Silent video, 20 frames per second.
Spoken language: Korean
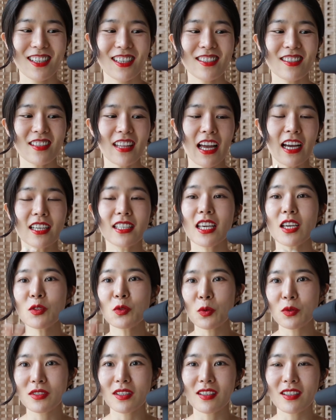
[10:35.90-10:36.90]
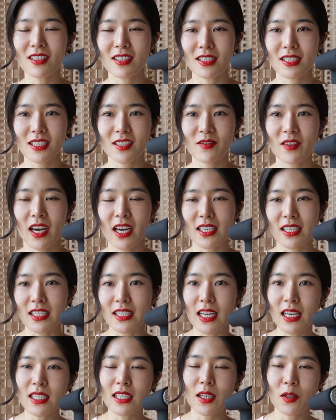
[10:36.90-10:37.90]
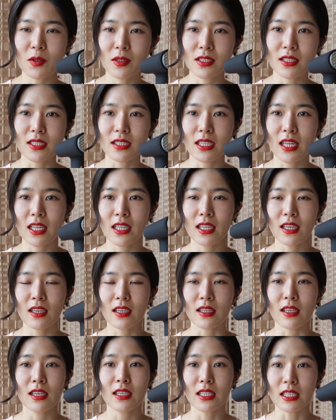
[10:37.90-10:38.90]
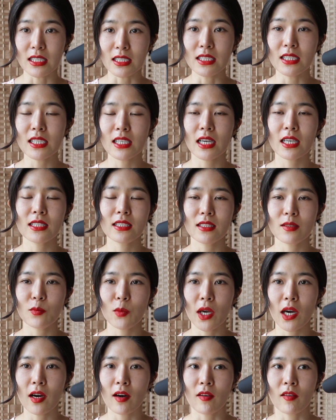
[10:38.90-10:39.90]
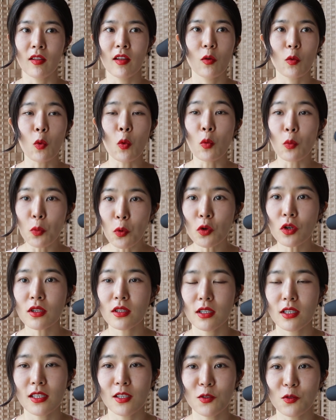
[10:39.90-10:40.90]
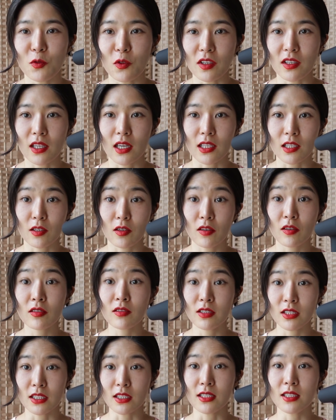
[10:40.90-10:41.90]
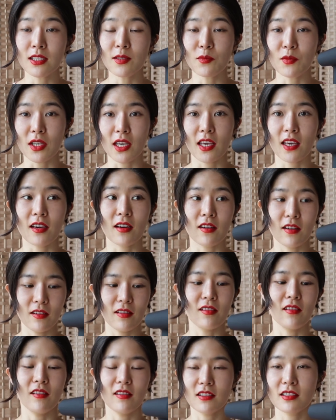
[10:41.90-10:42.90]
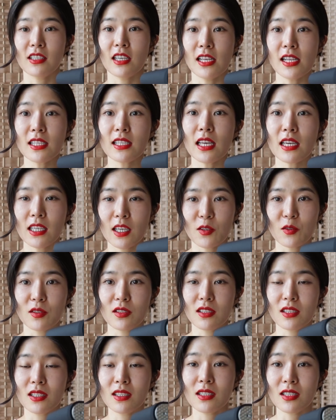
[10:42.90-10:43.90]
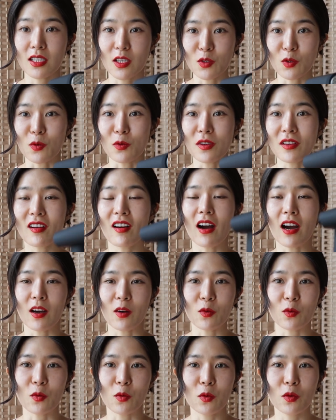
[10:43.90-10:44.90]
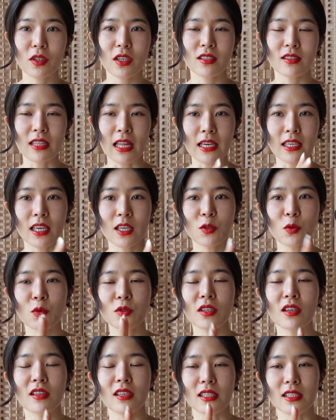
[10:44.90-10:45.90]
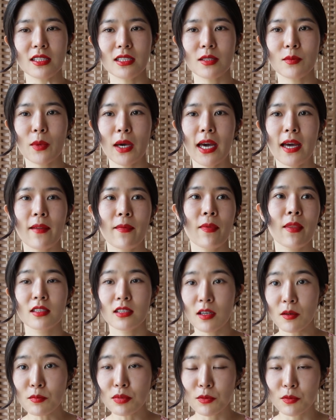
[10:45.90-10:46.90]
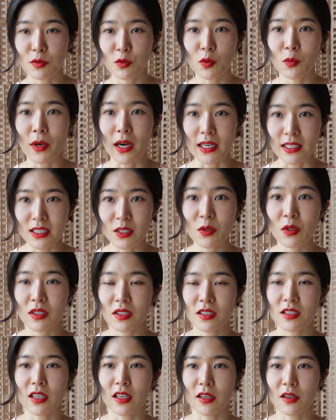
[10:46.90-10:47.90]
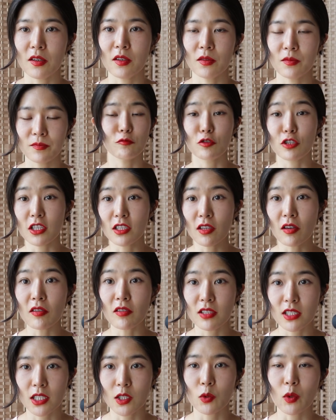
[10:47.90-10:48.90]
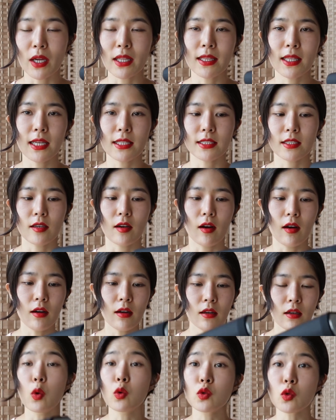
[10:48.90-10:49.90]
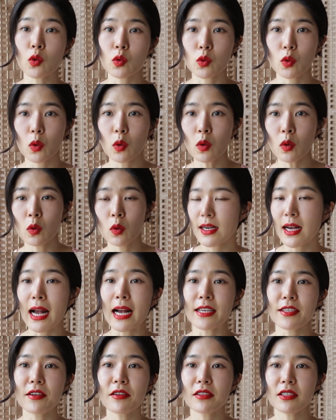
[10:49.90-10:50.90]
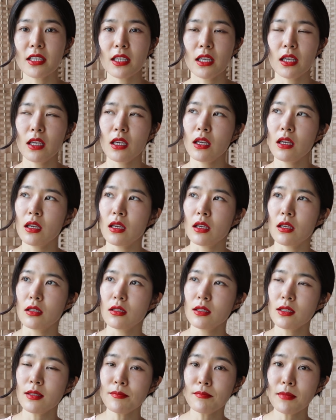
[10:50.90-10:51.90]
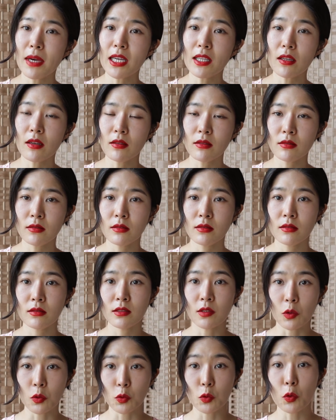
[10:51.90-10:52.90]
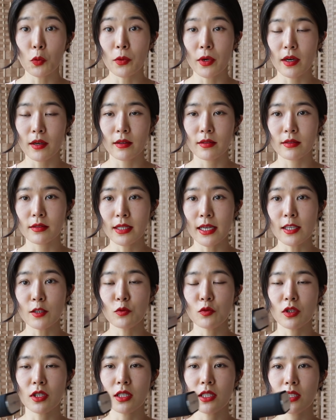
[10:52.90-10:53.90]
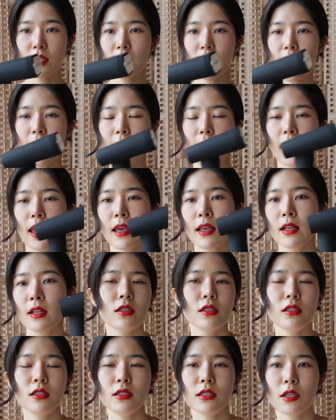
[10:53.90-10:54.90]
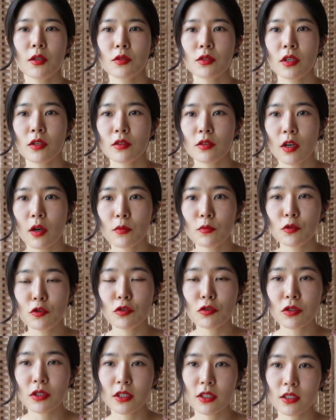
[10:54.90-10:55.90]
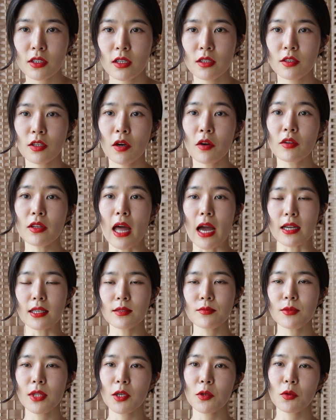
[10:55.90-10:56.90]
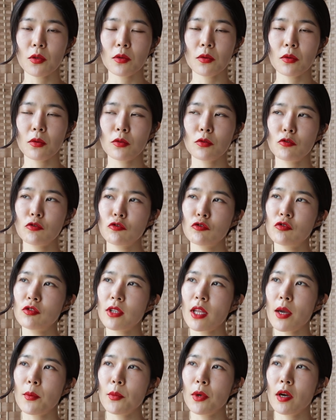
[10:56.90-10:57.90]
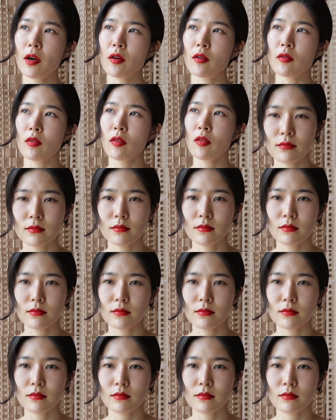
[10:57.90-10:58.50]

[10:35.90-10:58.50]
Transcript: 그래서 단계 조절은 있지만 2단계로 쓸 때는 긴 시간 쓰면 공포를 느낄 수도 있다는 거 이건 진심이에요 어, 그냥 1단계로 쓰시는 게 좋을 것 같고 그래서 단계 조절이 있지만 그런 부분 좀 아쉬웠어요 물이 떨어지기도 한다는 거. 그 정도? 가격이 10만원 정도면 살 수 있는데, 글쎄요, 전 점수를 그냥 저 나름대로 준다면